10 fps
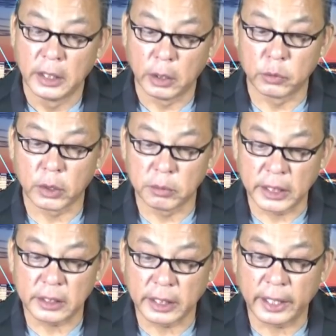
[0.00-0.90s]
ông Trump
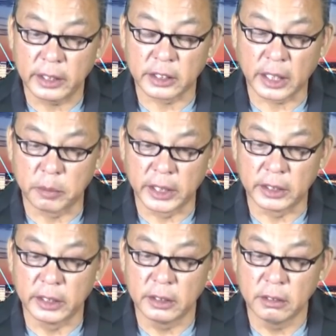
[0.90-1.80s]
chắc chắn là sẽ bị
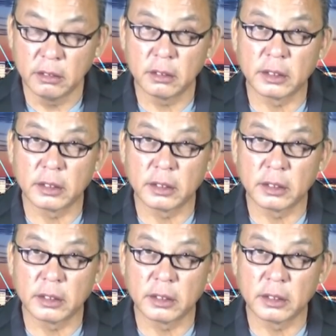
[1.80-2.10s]
dính